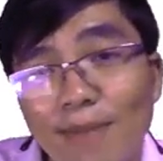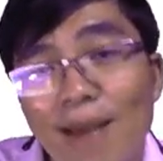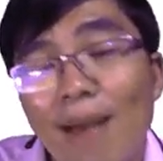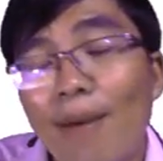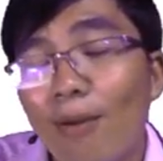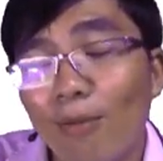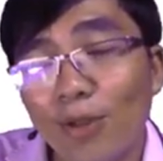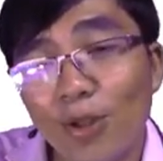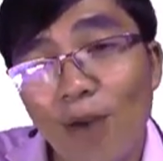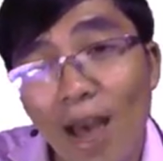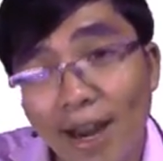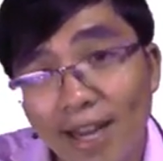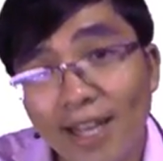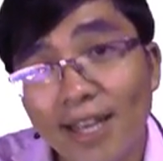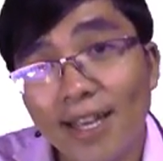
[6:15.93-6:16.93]
ngày mai bạn học
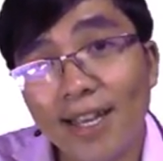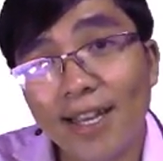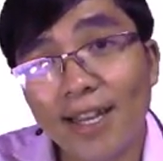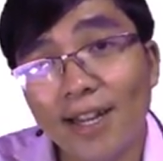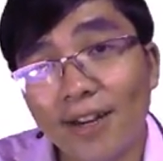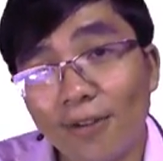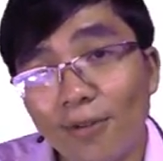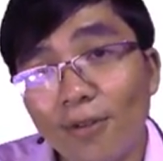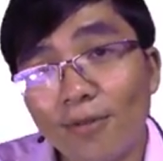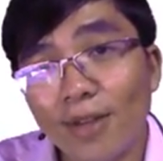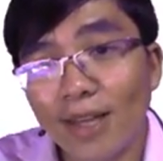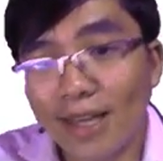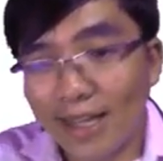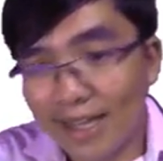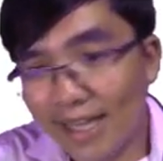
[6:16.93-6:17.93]
môn toán đi, đúng
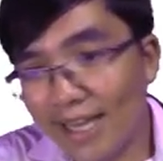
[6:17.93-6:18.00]
không?